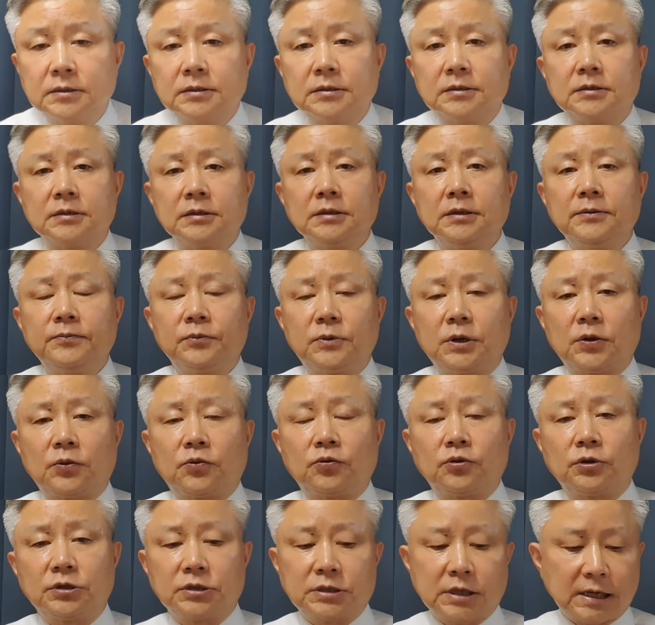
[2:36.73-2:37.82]
전임
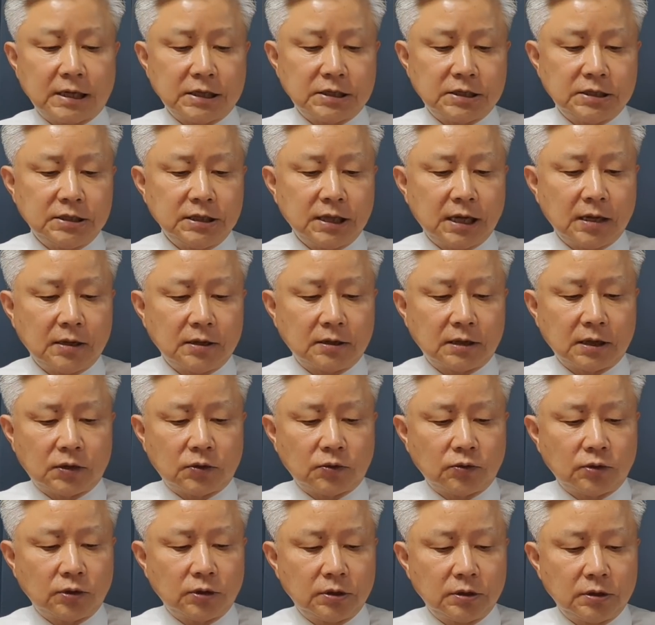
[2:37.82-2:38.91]
대통령, 자기 진영에 있는
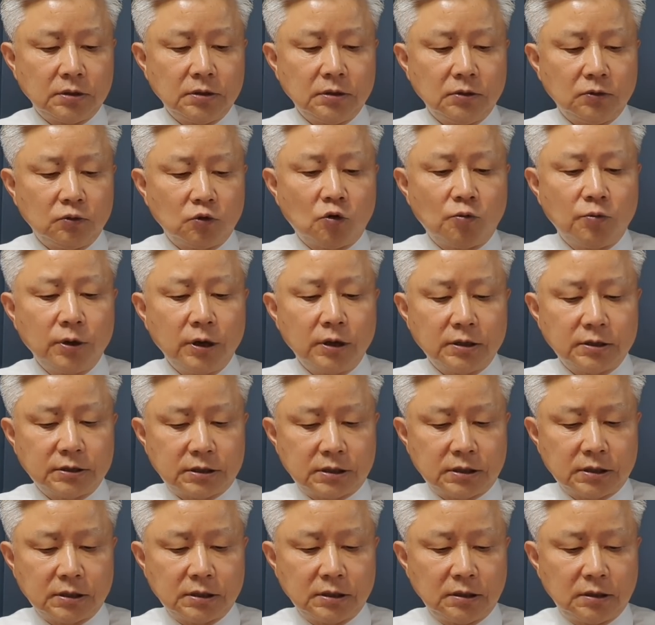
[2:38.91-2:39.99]
대통령들은 노무현은
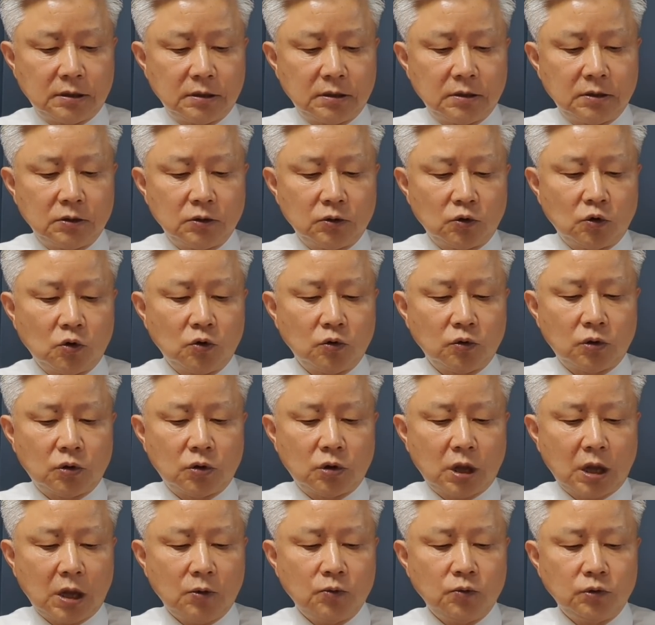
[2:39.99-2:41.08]
서거,
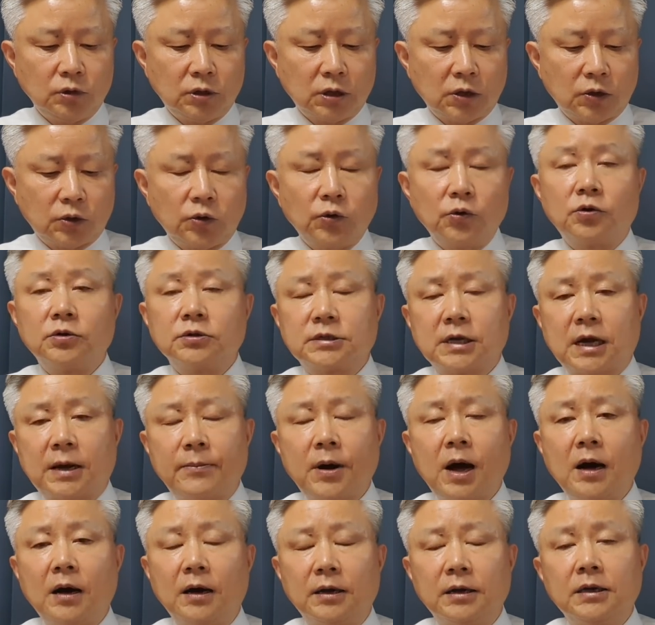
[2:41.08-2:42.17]
노태우 대통령은
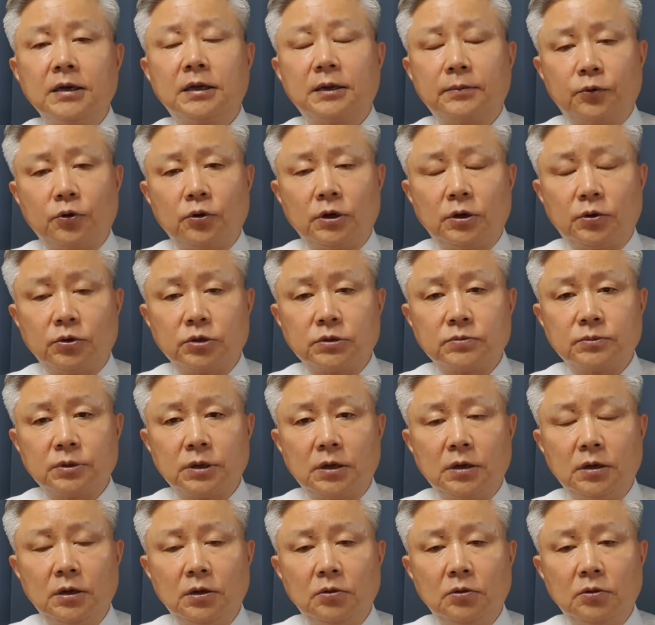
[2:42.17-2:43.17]
사망 이렇게 표현하고 있습니다.